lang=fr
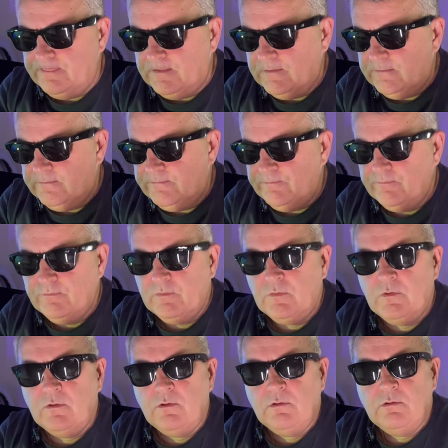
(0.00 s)
Active
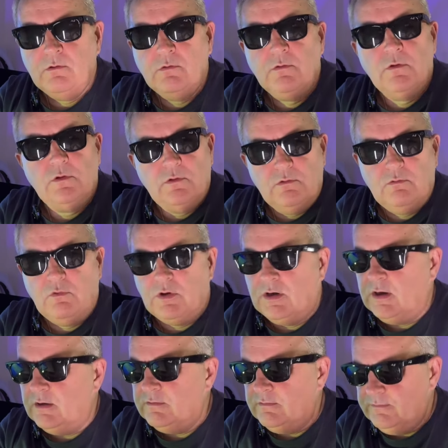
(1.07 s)
le au lancement de VoiceOver.
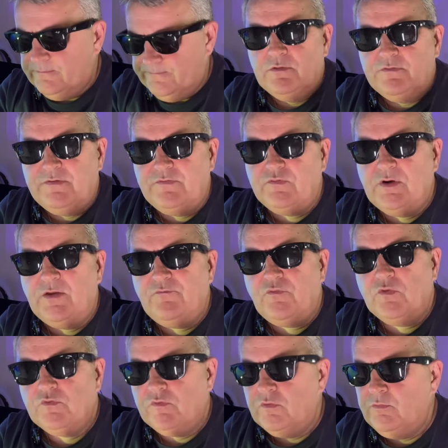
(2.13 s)
Voilà. Si cela ne
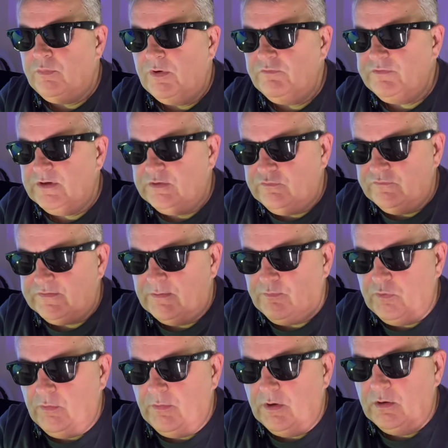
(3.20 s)
fonctionne pas, vous allez tout
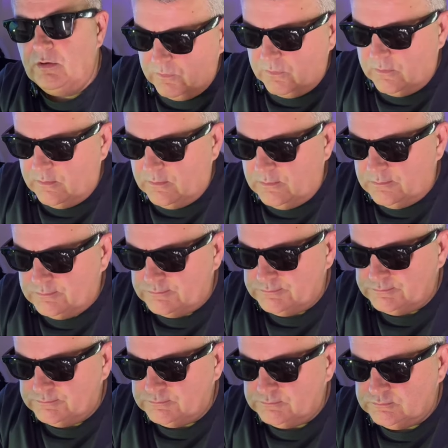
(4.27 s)
simplement activer le Bluetooth au
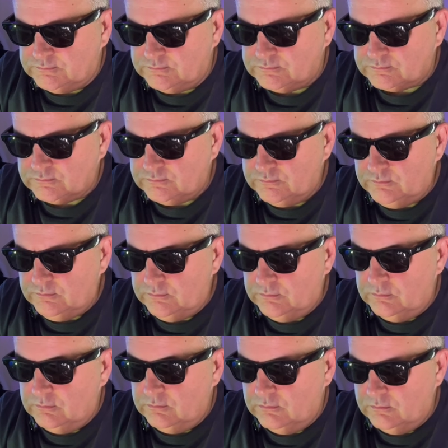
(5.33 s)
lancement. Bouton
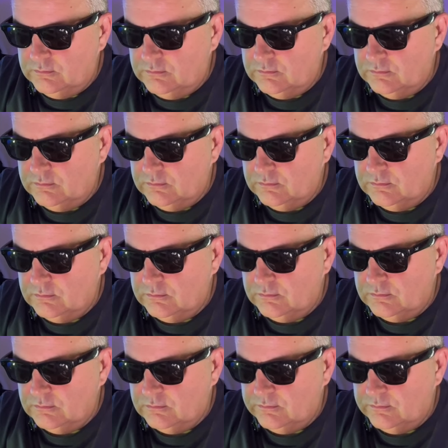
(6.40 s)
activer. Touche connecter.